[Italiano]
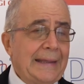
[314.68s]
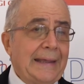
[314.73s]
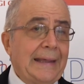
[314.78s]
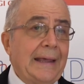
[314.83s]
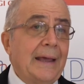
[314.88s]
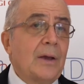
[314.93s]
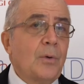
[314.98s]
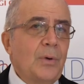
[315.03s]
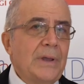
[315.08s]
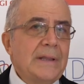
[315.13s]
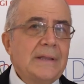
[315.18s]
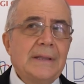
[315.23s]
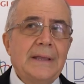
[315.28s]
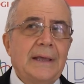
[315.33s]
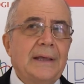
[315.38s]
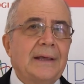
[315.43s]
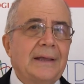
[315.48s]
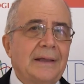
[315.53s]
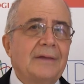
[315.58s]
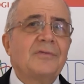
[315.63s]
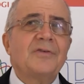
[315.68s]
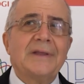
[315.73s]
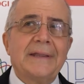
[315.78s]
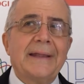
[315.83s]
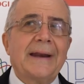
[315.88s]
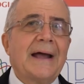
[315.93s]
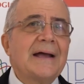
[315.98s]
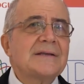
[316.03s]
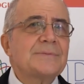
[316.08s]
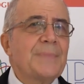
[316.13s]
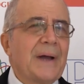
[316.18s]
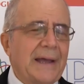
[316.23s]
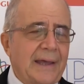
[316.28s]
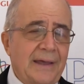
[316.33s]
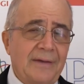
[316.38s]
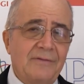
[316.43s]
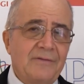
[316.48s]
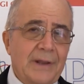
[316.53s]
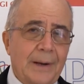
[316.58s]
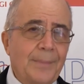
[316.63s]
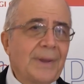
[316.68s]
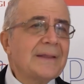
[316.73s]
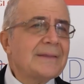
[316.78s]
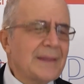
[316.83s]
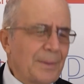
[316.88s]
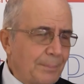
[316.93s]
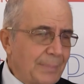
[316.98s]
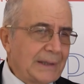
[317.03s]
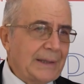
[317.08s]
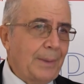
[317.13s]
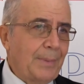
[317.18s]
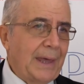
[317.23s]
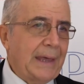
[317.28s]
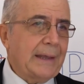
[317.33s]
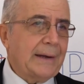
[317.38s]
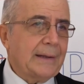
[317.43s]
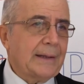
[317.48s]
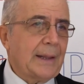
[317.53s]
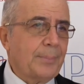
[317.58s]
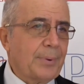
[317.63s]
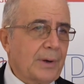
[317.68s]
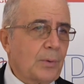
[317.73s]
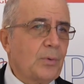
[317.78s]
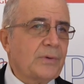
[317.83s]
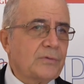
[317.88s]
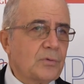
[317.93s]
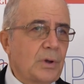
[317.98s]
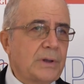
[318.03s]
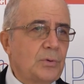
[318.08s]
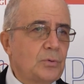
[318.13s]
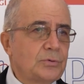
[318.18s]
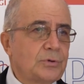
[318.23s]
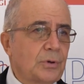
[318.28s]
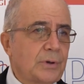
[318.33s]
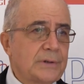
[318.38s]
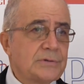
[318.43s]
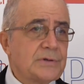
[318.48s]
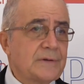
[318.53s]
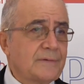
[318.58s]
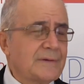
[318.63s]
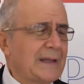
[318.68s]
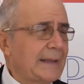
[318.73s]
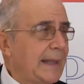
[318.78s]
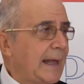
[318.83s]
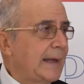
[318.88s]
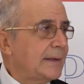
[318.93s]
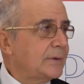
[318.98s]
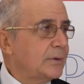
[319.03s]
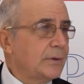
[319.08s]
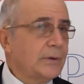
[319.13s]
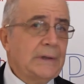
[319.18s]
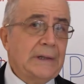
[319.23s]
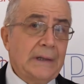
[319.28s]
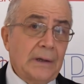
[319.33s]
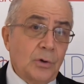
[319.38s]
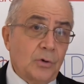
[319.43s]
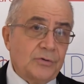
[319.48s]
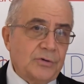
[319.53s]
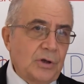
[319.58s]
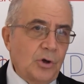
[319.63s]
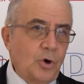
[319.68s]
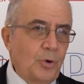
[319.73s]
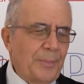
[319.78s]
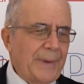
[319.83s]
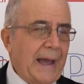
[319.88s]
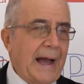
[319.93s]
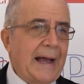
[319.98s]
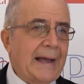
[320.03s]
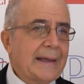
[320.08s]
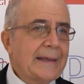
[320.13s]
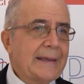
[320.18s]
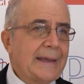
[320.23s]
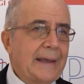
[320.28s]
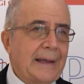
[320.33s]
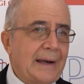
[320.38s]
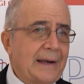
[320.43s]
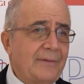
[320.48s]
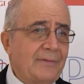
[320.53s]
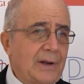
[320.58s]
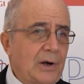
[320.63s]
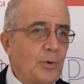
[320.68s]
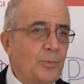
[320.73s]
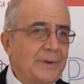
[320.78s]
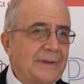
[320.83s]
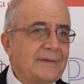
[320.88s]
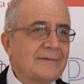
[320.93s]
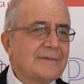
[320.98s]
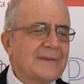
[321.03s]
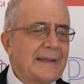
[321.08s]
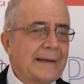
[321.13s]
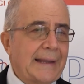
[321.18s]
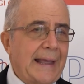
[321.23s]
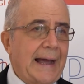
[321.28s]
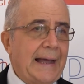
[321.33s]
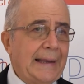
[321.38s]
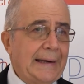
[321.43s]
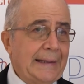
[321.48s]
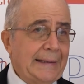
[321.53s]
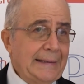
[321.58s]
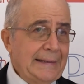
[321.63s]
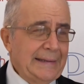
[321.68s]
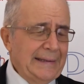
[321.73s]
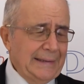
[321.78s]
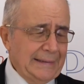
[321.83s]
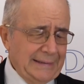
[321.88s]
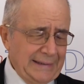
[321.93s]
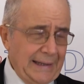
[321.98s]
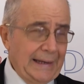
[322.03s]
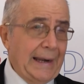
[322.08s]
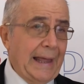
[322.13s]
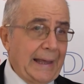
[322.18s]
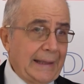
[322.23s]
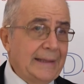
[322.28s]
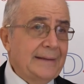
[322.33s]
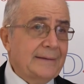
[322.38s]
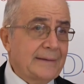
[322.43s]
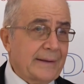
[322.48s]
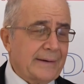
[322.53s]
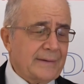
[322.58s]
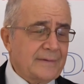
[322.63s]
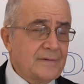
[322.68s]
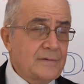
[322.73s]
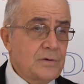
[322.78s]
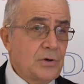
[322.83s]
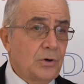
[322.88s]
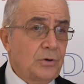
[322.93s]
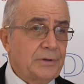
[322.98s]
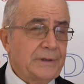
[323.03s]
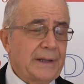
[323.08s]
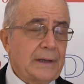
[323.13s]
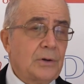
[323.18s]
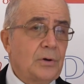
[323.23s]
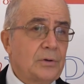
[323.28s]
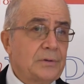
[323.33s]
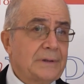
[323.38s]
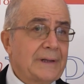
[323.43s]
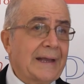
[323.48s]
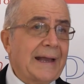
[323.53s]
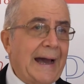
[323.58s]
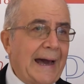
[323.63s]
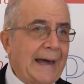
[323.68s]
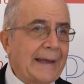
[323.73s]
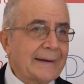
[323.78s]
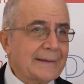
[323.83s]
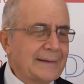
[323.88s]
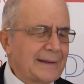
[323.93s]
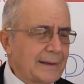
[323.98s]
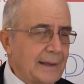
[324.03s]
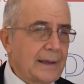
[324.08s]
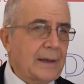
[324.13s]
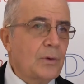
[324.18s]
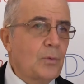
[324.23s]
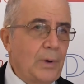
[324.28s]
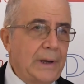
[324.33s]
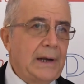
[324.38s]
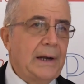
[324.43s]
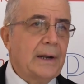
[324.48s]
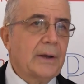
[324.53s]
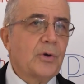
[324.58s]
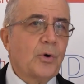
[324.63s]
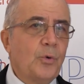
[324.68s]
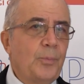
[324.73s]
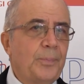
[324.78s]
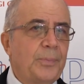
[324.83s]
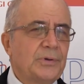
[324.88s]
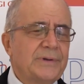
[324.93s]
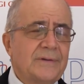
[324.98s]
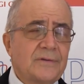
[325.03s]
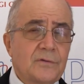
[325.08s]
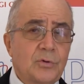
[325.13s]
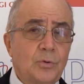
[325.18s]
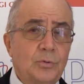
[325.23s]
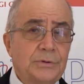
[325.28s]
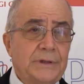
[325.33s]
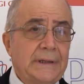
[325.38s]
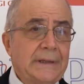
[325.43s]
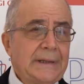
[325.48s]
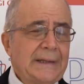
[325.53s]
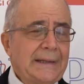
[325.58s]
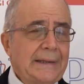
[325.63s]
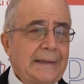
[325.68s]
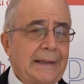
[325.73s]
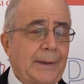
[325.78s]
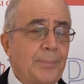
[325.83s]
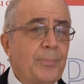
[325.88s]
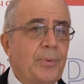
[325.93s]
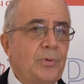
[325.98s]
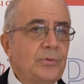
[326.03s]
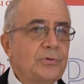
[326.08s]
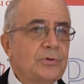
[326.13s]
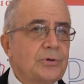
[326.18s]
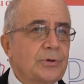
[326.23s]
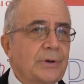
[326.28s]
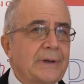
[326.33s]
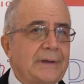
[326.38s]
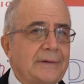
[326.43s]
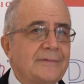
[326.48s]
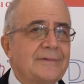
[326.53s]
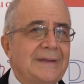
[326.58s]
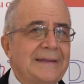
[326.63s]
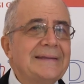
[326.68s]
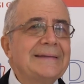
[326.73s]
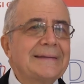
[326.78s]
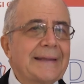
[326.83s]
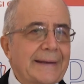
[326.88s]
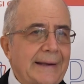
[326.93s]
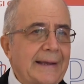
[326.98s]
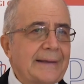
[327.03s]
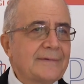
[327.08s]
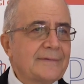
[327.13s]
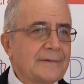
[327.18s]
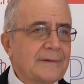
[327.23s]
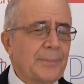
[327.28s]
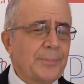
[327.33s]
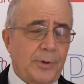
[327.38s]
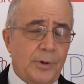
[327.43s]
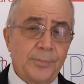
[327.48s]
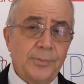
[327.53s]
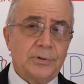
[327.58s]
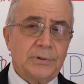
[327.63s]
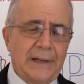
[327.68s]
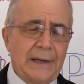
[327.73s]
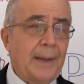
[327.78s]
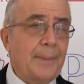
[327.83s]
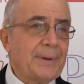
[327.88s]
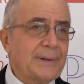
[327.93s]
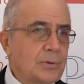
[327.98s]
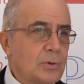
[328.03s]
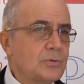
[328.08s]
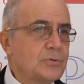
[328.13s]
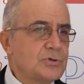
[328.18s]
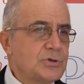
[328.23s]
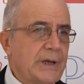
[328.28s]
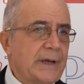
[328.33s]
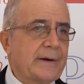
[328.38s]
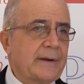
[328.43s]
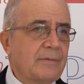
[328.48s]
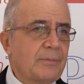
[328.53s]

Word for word: e quindi eh, Federasma è veramente benemerita per questo aiuto che ci sta dando, così come anche a livello ministeriale nella interazione con GARD che è quel gruppo di studi appunto che si interessa proprio della patologia